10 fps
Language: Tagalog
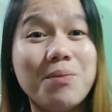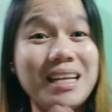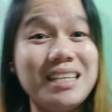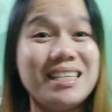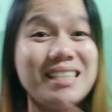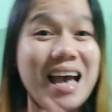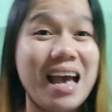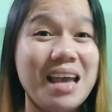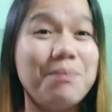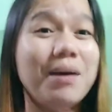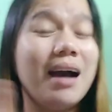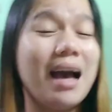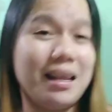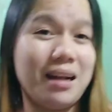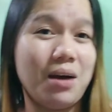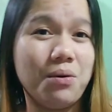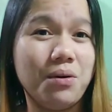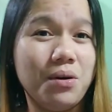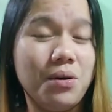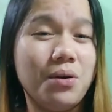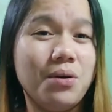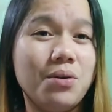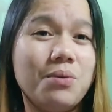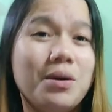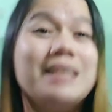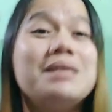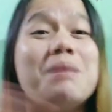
Bumalik siya sa ibang araw. Kasi